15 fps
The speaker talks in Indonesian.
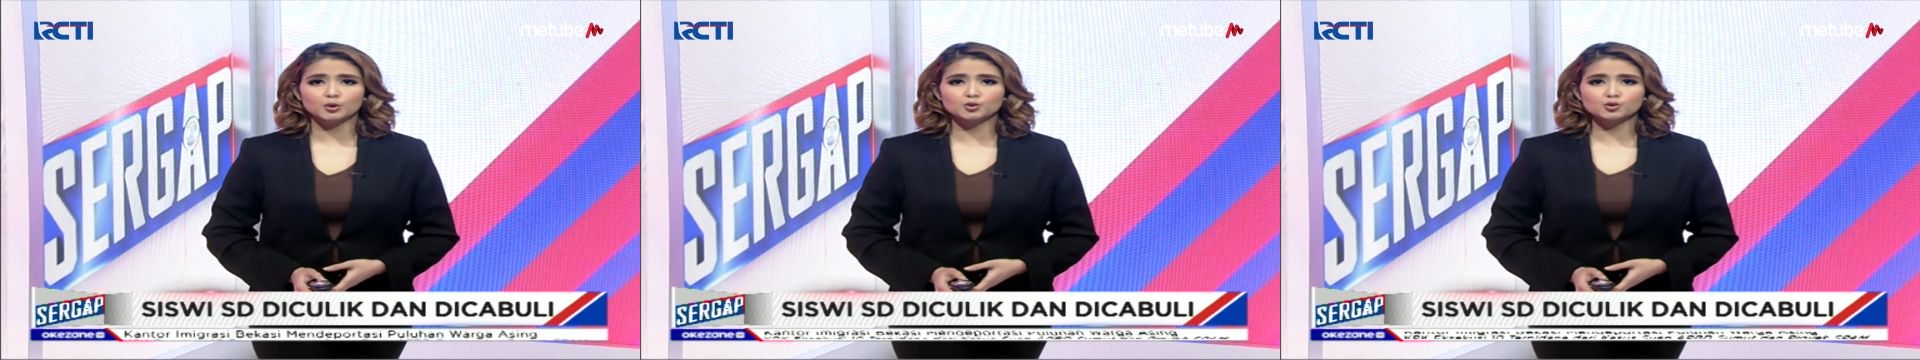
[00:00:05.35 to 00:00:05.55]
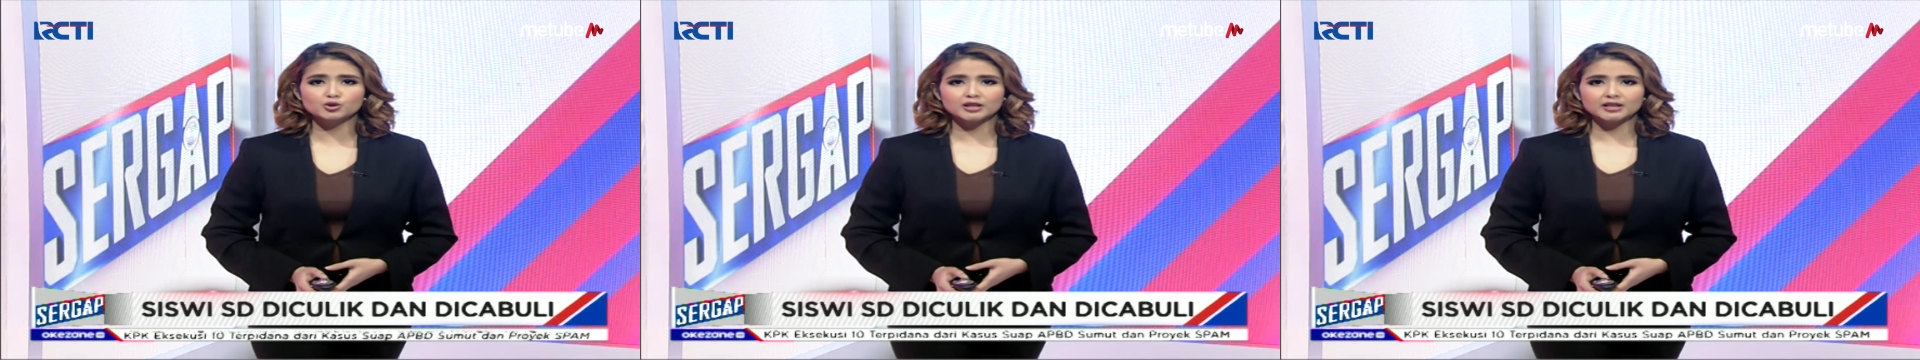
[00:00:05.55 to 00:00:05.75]

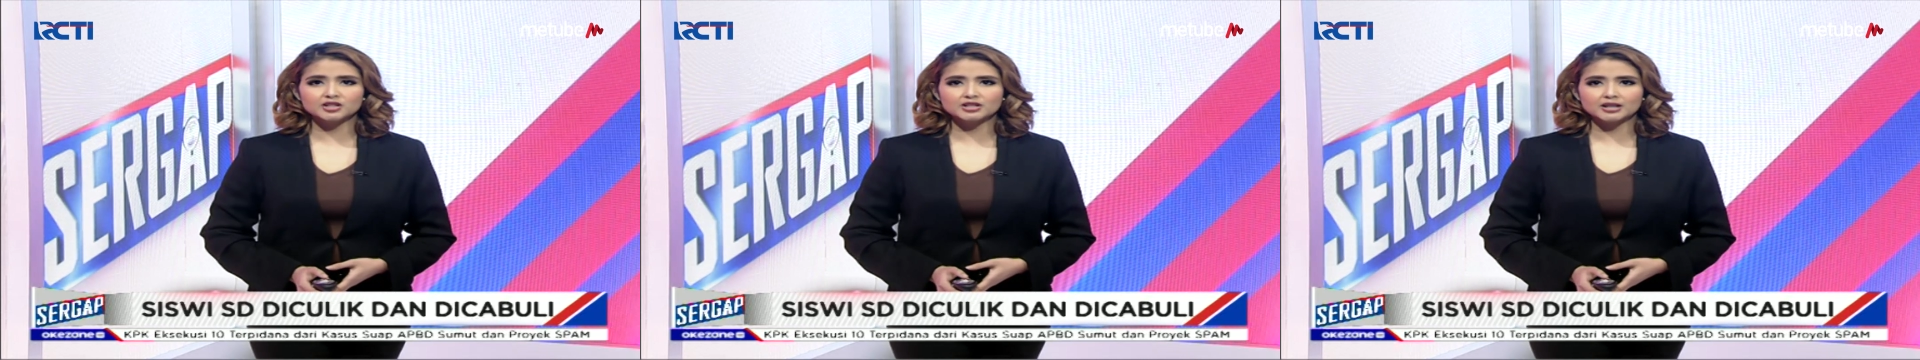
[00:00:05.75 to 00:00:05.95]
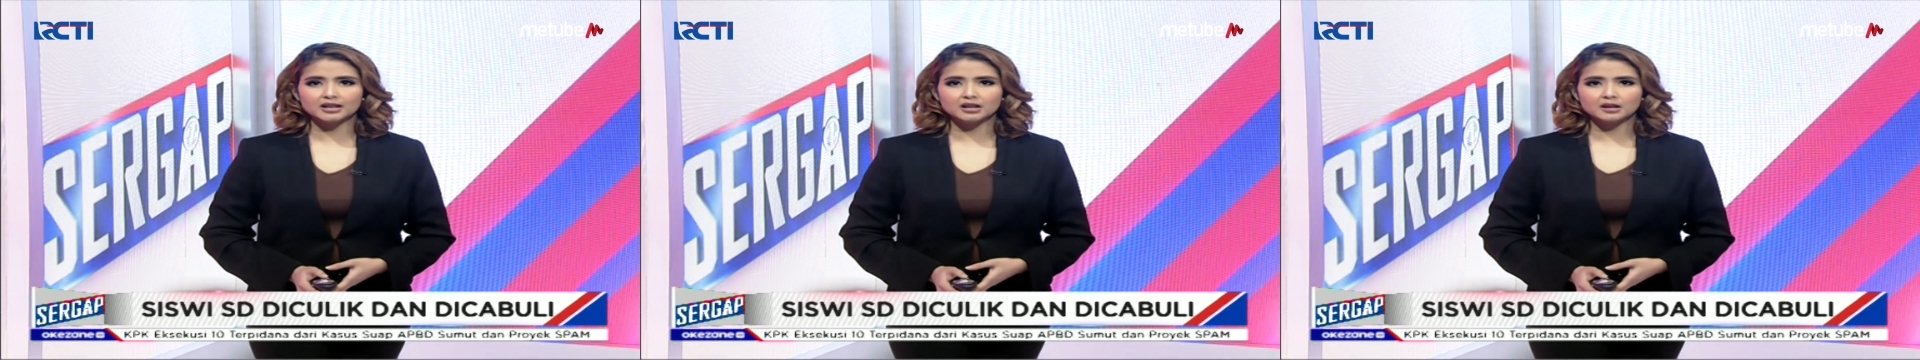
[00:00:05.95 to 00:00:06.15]
Modus
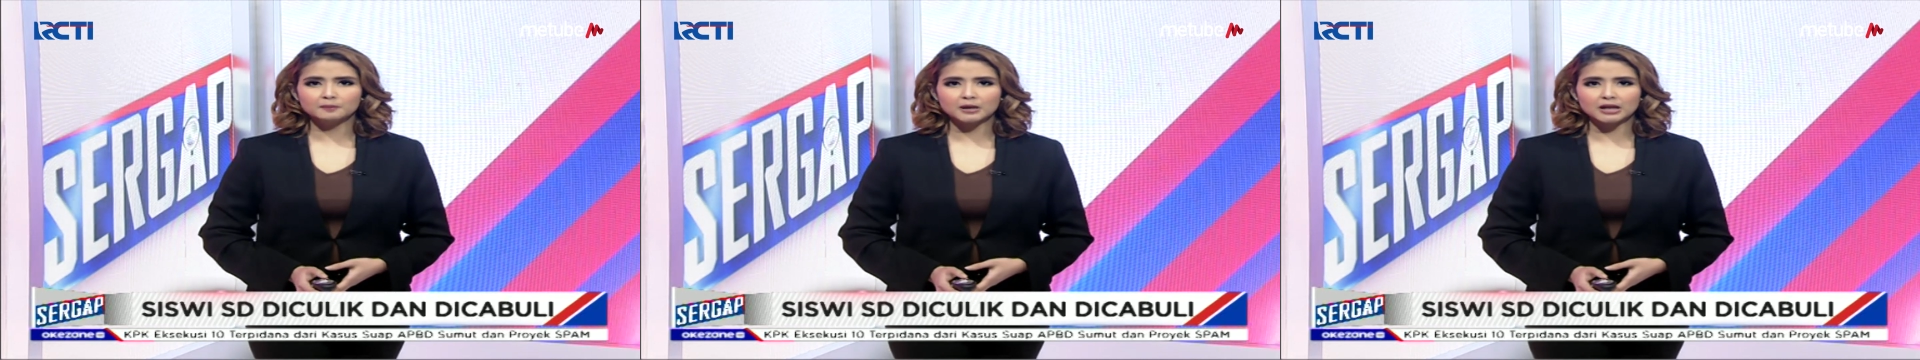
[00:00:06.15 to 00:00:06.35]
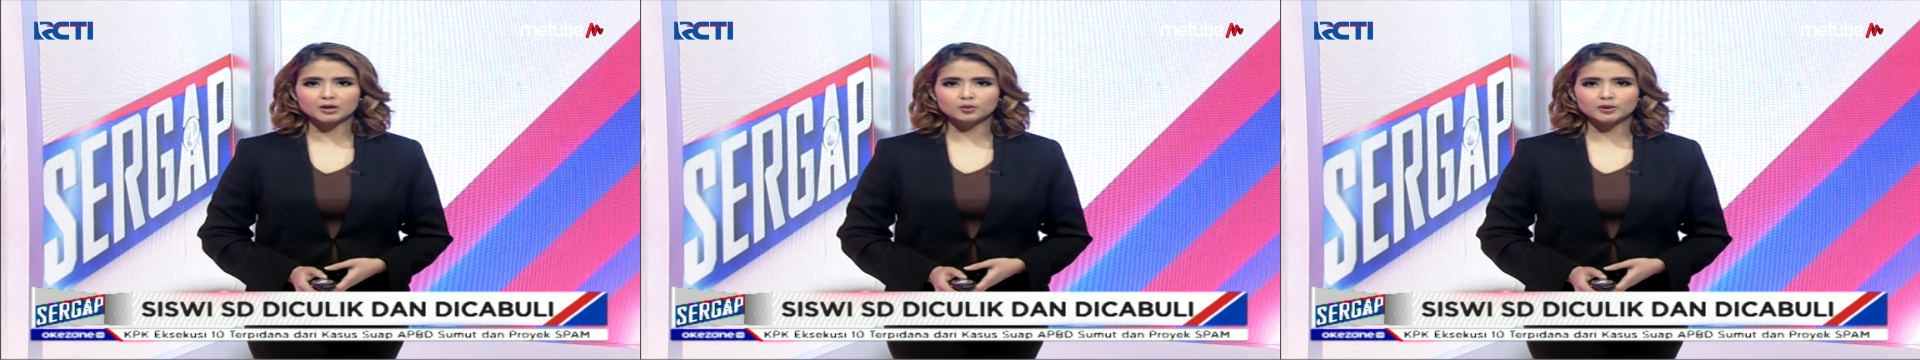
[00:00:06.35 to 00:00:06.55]
yang
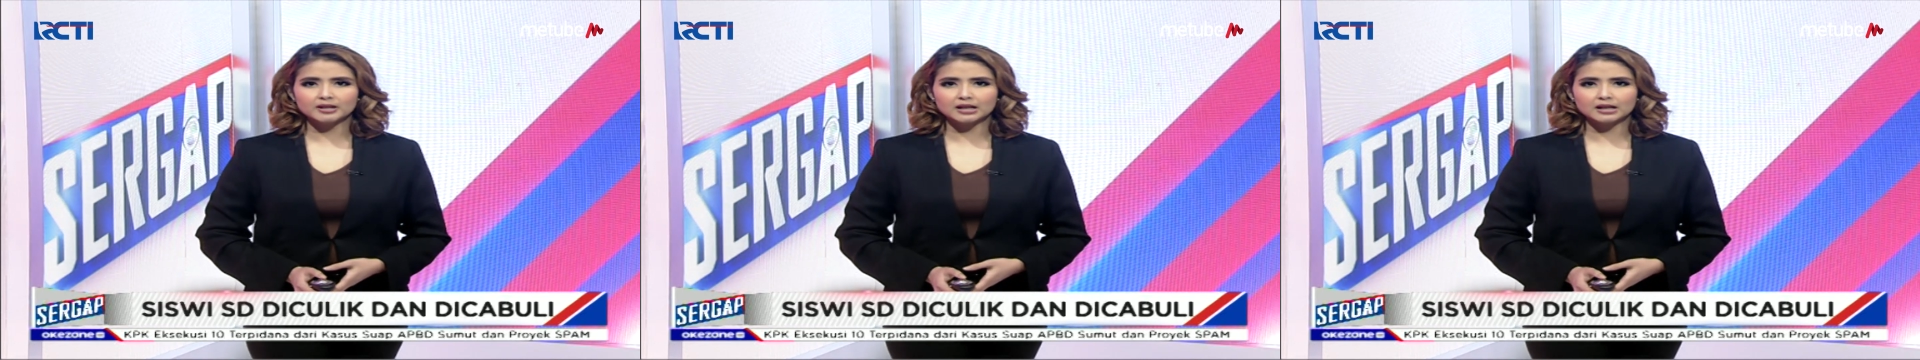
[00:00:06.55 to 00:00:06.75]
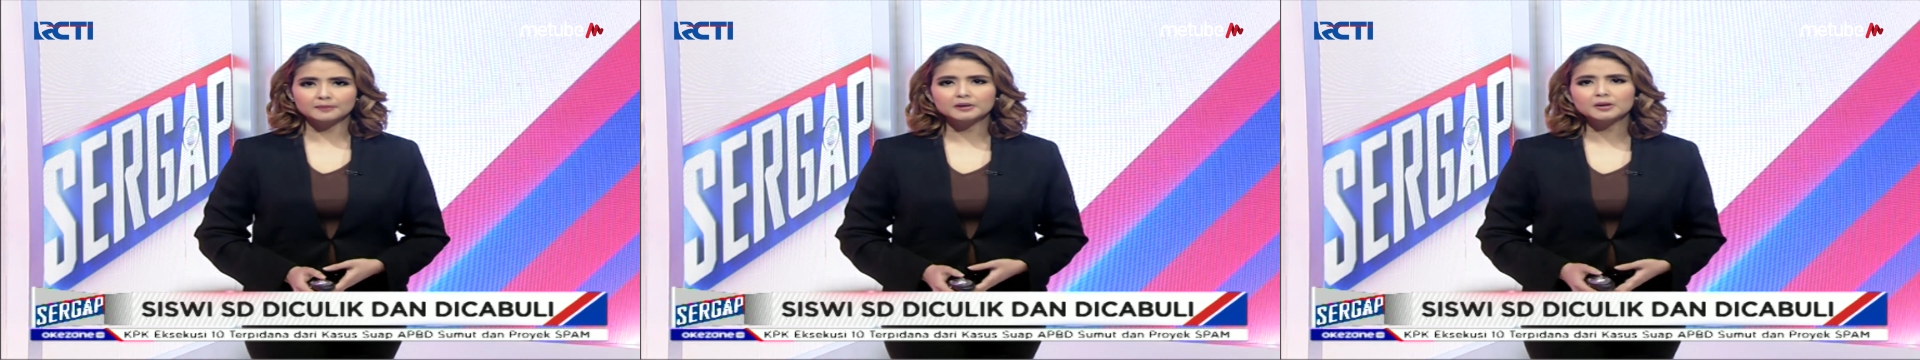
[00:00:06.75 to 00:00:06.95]
dijalankan
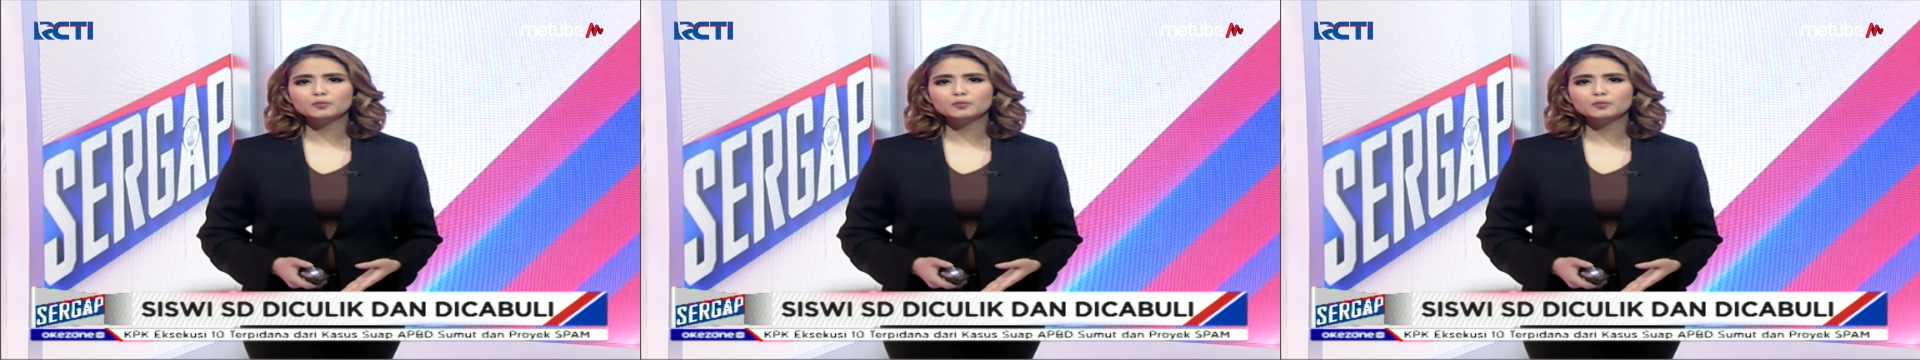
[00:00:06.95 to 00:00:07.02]
pelaku adalah